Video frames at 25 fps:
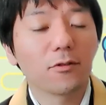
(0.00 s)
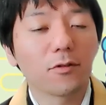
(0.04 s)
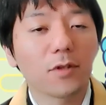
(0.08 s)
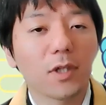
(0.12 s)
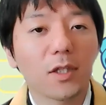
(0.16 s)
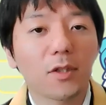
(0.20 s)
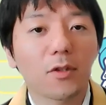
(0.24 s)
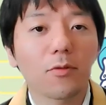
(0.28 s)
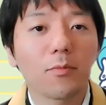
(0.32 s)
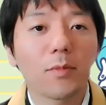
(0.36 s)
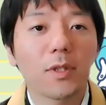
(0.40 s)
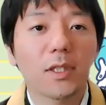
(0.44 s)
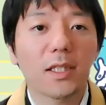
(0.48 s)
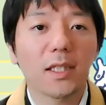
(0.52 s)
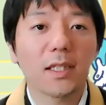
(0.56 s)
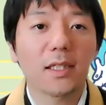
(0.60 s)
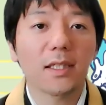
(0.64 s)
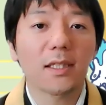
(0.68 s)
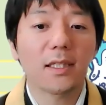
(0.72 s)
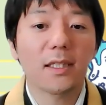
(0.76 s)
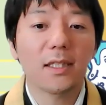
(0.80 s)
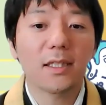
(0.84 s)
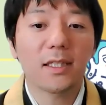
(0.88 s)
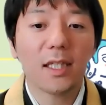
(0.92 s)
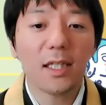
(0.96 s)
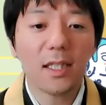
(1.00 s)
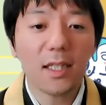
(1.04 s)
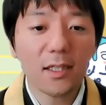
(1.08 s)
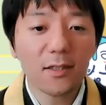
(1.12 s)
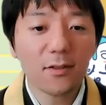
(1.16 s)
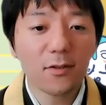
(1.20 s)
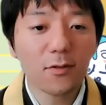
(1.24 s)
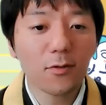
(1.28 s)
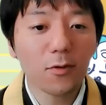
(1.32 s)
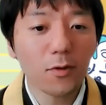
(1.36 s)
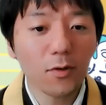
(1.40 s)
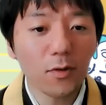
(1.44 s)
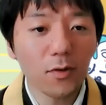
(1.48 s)
受け止めていただ
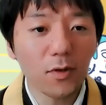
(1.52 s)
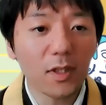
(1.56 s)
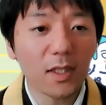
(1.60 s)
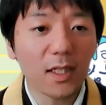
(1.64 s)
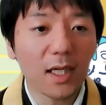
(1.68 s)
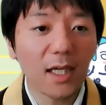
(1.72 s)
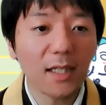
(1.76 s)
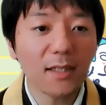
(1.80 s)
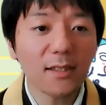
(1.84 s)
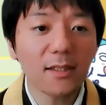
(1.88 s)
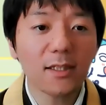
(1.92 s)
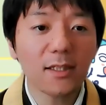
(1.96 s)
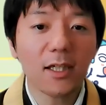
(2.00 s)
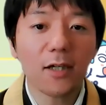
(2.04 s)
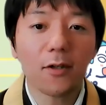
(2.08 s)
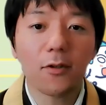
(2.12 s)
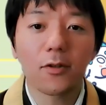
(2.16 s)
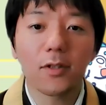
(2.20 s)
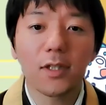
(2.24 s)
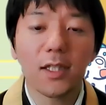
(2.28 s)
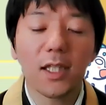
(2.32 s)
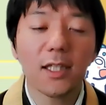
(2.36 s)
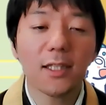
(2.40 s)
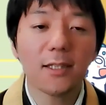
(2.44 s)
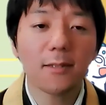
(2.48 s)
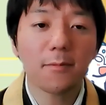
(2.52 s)
くことに感謝をいた